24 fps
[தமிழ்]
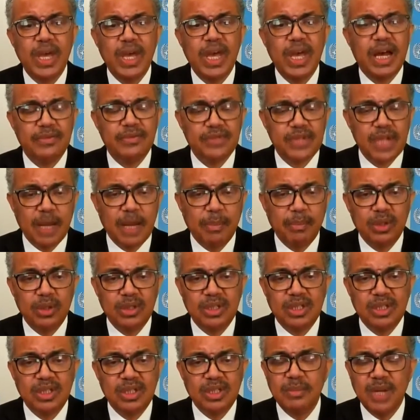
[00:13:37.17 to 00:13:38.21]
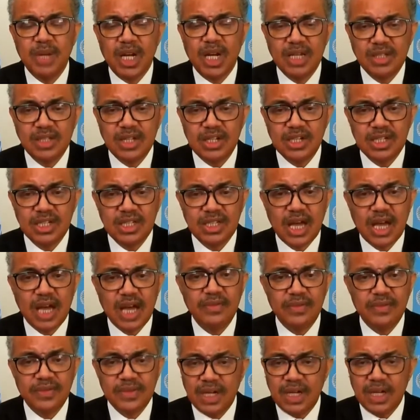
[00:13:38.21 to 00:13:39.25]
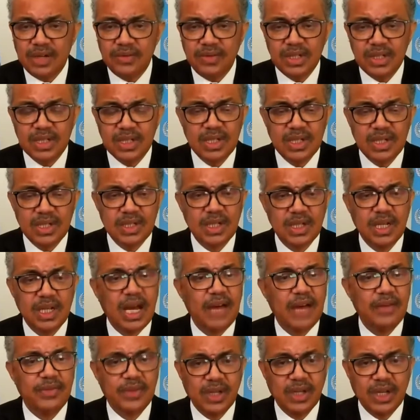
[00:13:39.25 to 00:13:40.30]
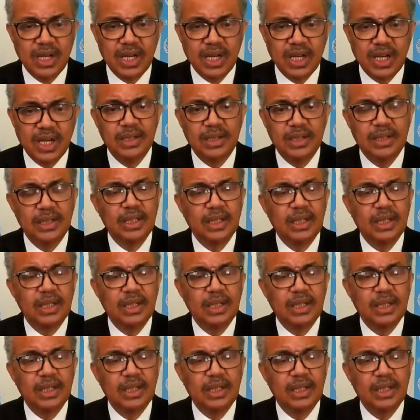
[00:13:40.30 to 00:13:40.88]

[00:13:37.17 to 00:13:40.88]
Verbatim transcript: கொரோனா தம்மை விட பலவீனமானவர்களை வேட்டையாடுகிறது